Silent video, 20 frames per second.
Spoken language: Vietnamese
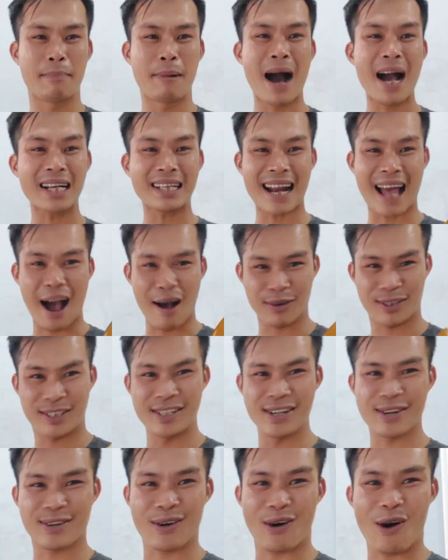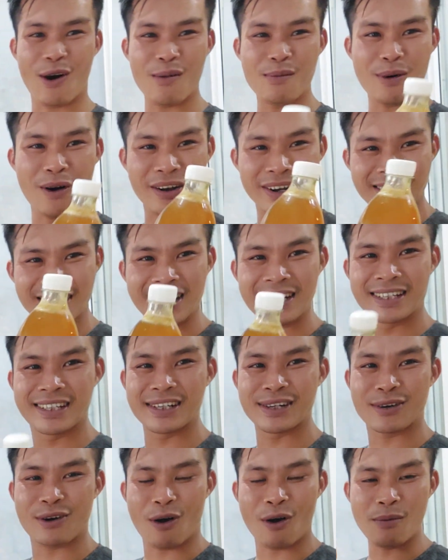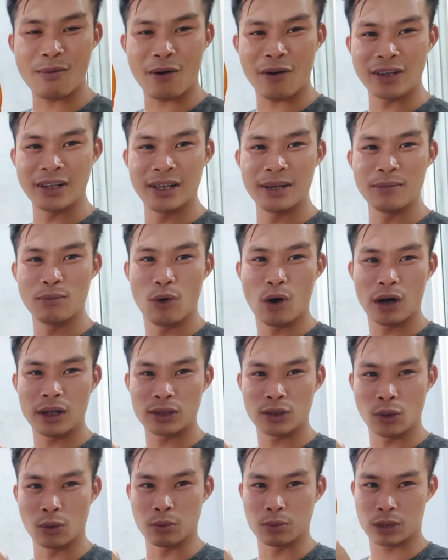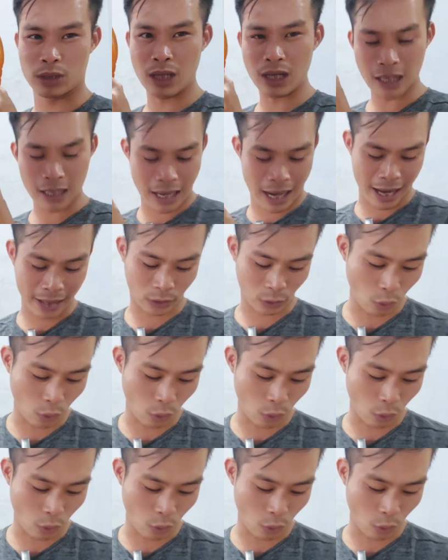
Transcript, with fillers: bác nào chưa có mọi người chưa có mọi người mua dùng rất là